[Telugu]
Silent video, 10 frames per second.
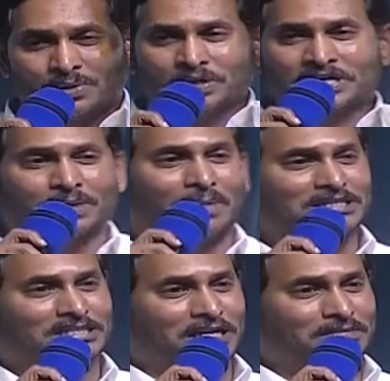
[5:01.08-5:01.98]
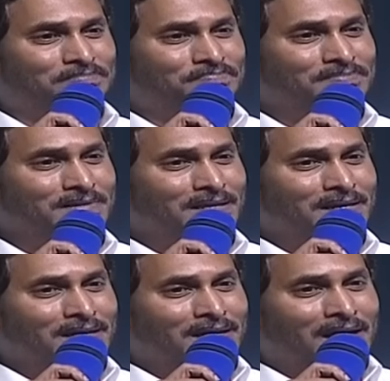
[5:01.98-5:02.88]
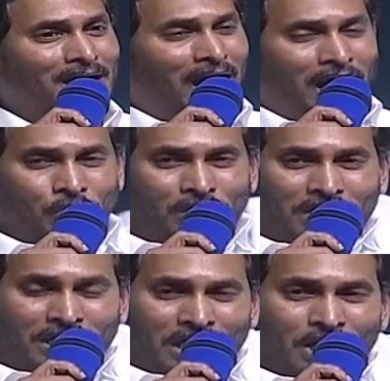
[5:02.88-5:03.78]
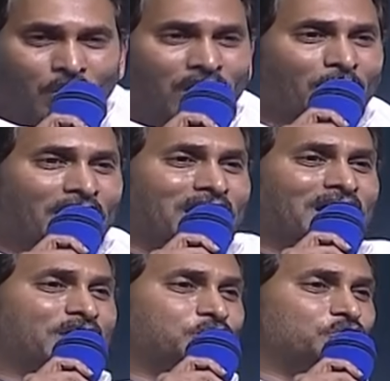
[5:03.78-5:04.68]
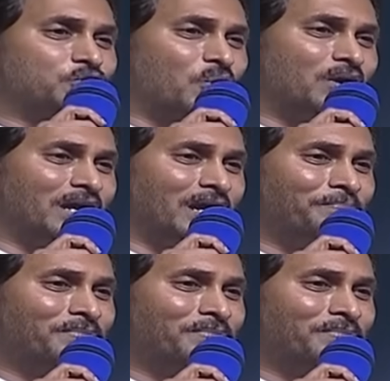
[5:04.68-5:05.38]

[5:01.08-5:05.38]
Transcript: ఉంటే మాత్రం అదొక్కటే కొలమానంగా చూసుకోండి